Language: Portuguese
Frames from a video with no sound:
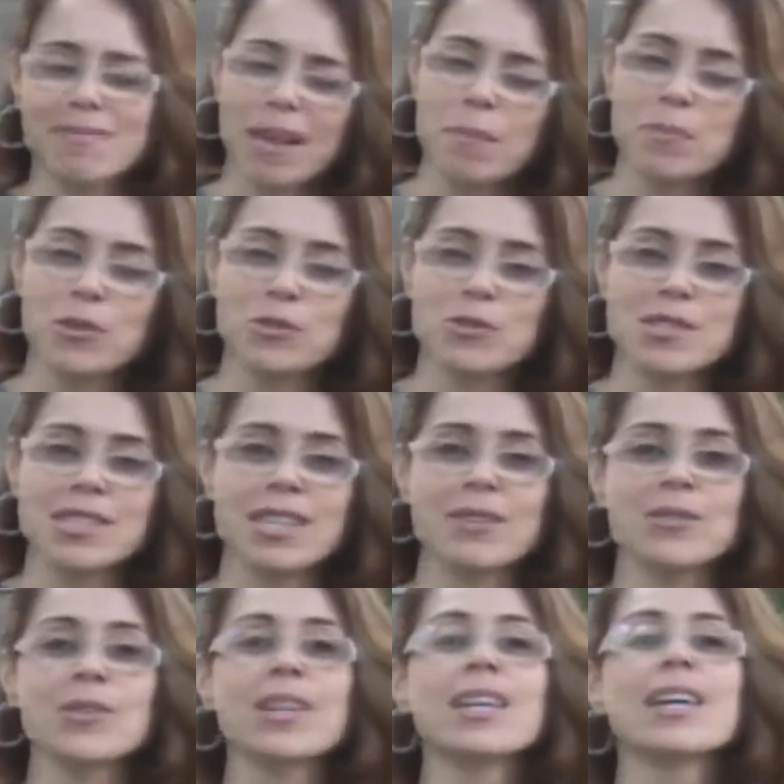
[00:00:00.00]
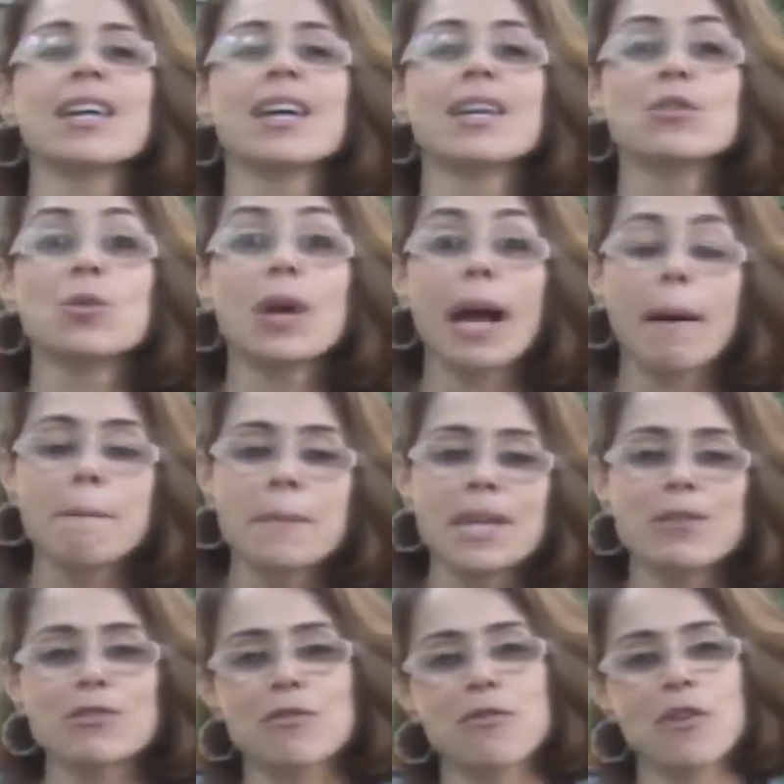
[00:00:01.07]
está produzindo do
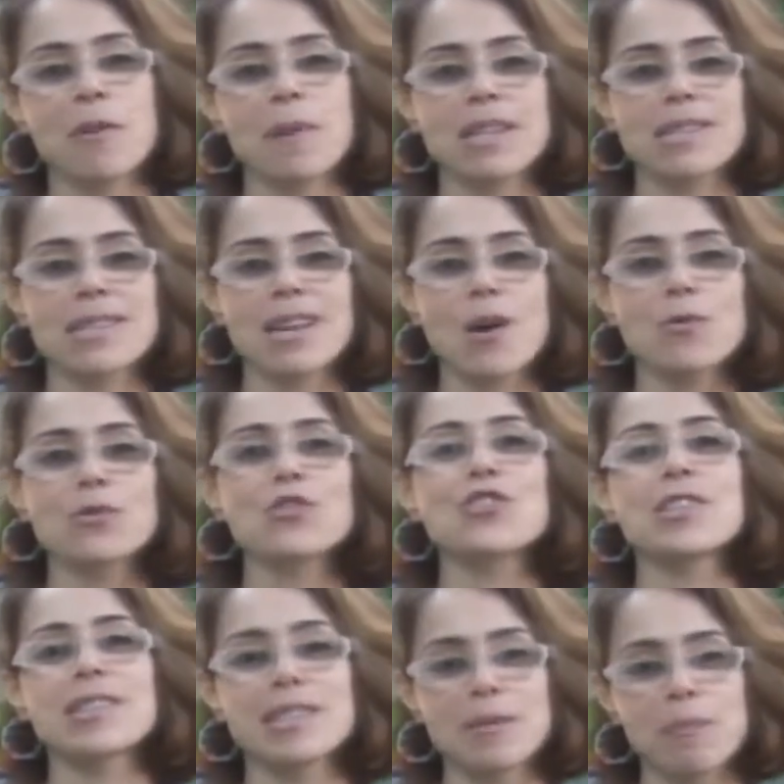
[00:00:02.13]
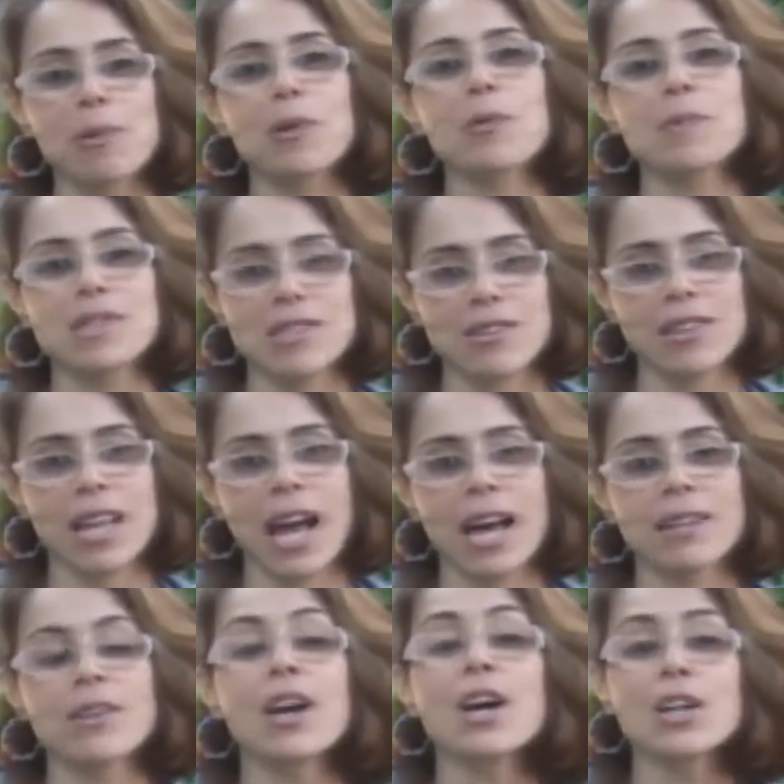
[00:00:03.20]
caminho de formação do discípulo
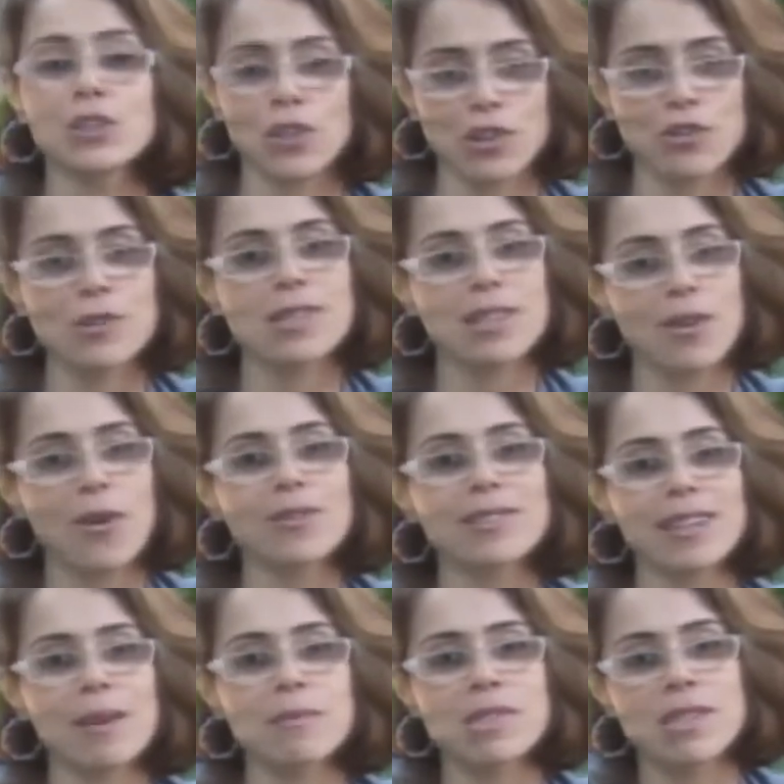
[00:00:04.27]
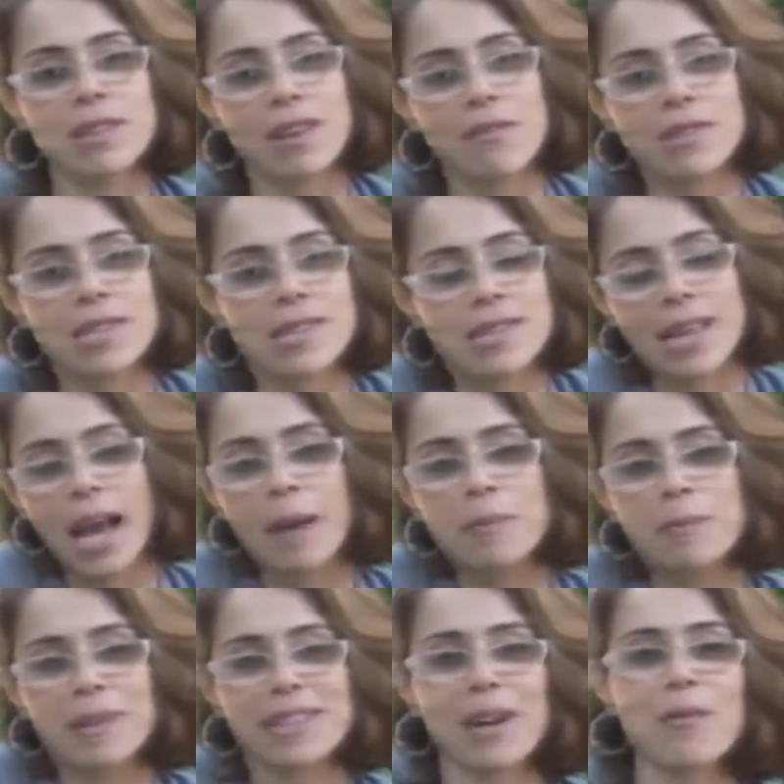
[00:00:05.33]
missionário. Nós nos encontramos então, você
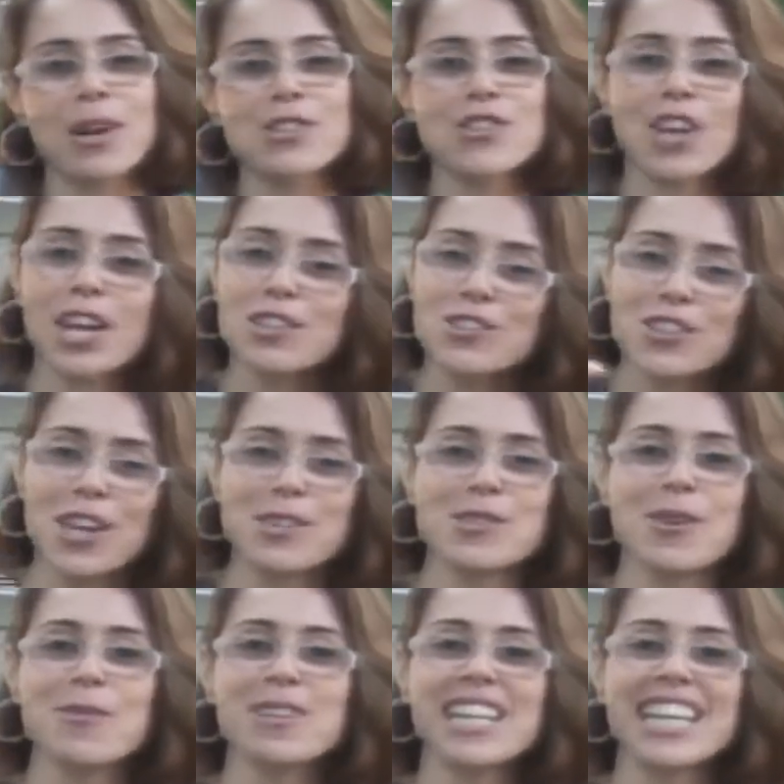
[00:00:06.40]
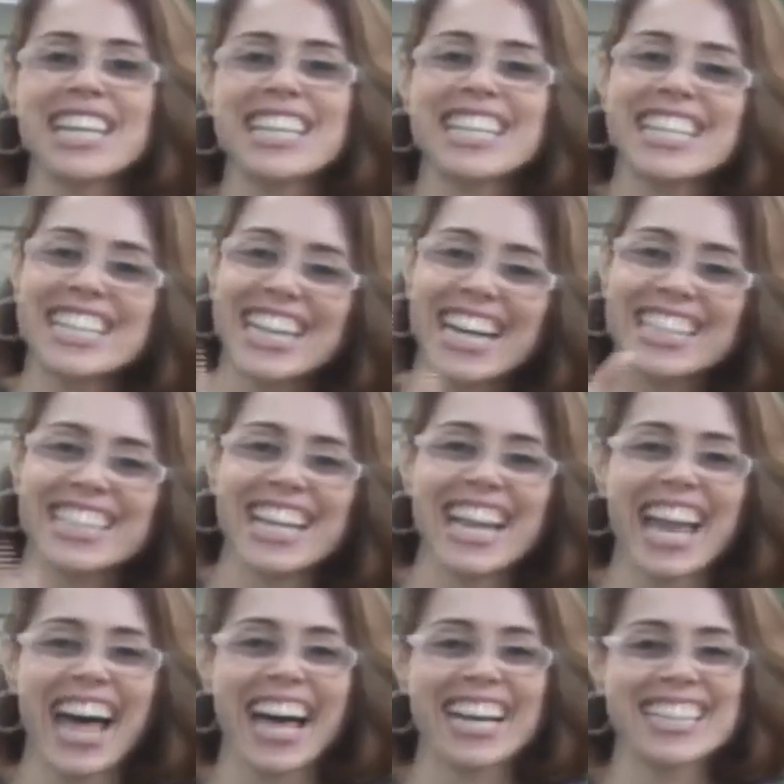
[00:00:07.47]
sabe, para estar tá com a gente é só um clique. Até
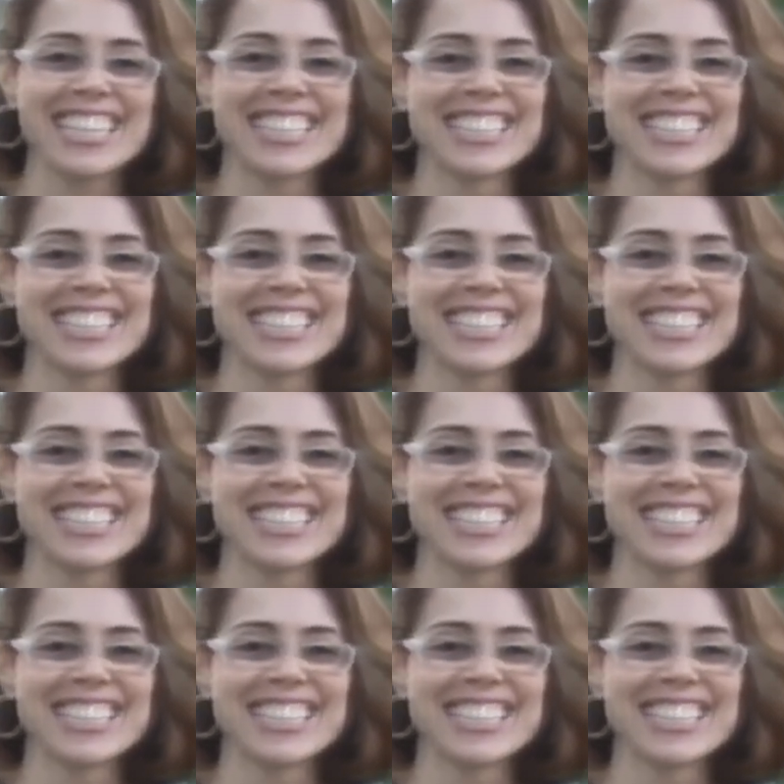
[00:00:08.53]
lá!